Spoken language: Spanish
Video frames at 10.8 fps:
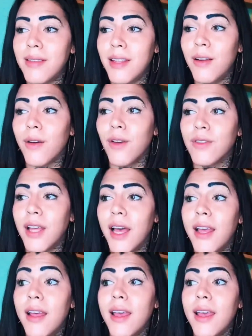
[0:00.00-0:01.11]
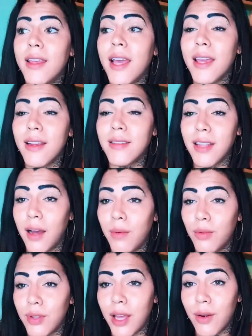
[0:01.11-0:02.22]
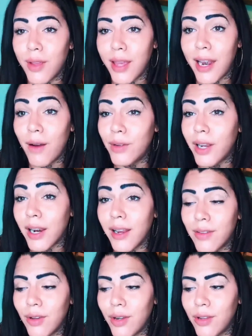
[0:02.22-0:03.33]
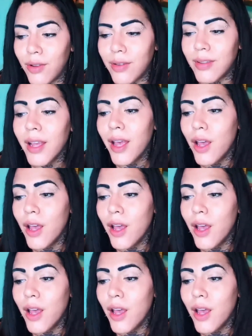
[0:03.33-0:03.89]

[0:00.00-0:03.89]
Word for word: Y lo que yo estaba, eh, Yair estaba buscando ya era una relación, entonces